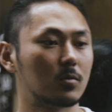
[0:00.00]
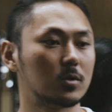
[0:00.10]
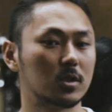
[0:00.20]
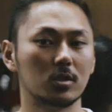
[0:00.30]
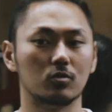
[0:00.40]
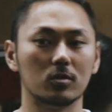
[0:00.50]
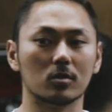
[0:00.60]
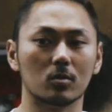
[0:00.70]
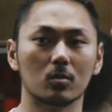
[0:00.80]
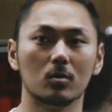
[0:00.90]
코치
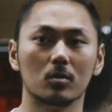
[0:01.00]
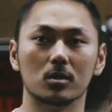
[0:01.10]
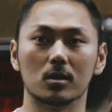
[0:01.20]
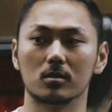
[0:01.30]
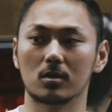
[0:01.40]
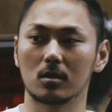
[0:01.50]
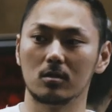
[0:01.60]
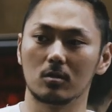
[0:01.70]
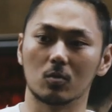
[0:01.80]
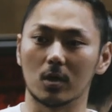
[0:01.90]
중에서도 이제 창근
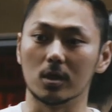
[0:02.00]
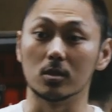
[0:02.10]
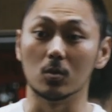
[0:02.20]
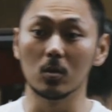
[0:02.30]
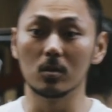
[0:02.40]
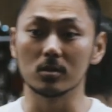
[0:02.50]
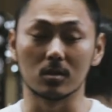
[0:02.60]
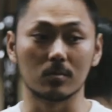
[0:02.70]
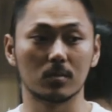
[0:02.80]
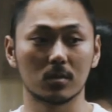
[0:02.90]
형님도 계시고
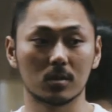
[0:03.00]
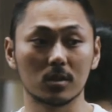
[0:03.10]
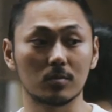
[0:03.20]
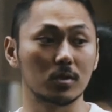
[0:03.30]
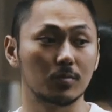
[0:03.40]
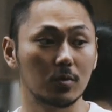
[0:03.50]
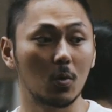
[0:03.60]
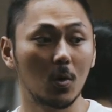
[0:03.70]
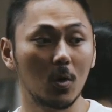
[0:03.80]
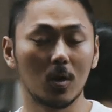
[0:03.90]
지금 클래식 피지크
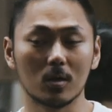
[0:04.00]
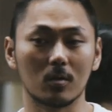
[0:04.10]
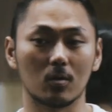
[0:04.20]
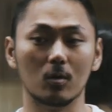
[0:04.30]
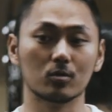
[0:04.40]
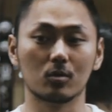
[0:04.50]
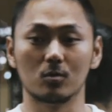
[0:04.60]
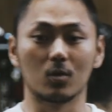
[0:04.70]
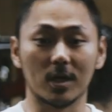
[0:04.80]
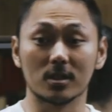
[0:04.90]
프로, 그다음에 권영수
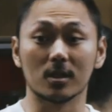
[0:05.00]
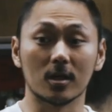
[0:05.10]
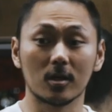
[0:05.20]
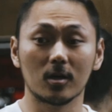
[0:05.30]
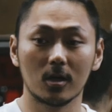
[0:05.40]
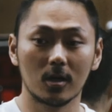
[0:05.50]
선생님도 계시잖아요.